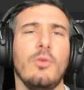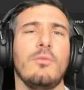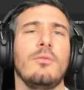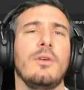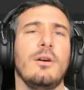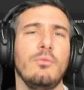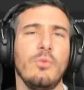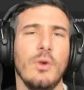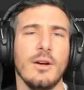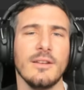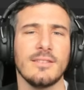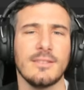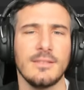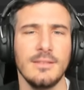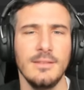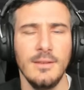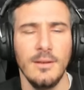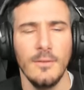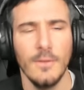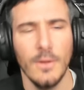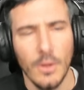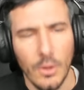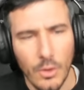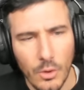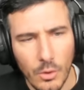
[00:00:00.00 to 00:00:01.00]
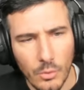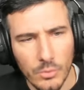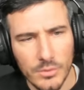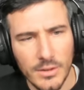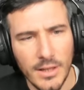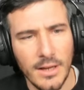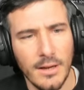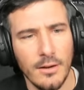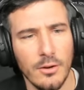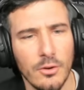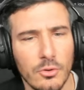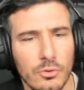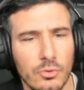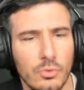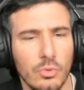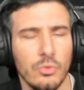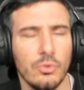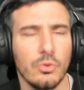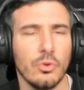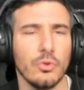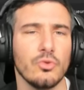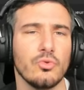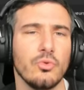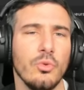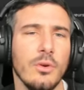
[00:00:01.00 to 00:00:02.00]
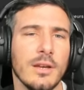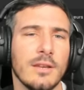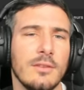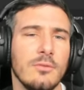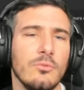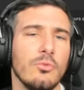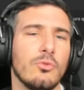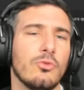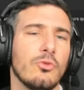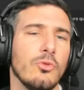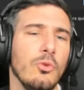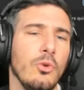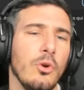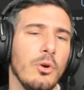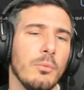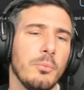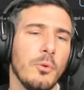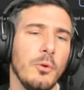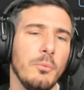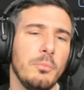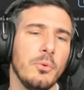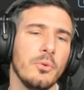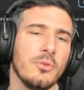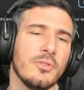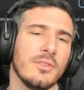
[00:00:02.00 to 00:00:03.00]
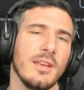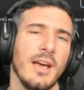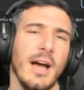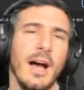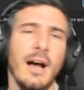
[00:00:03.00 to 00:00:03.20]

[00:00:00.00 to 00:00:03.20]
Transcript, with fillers: on va voir si on a euh, d'autres joueurs qui nous sont euh, proposés.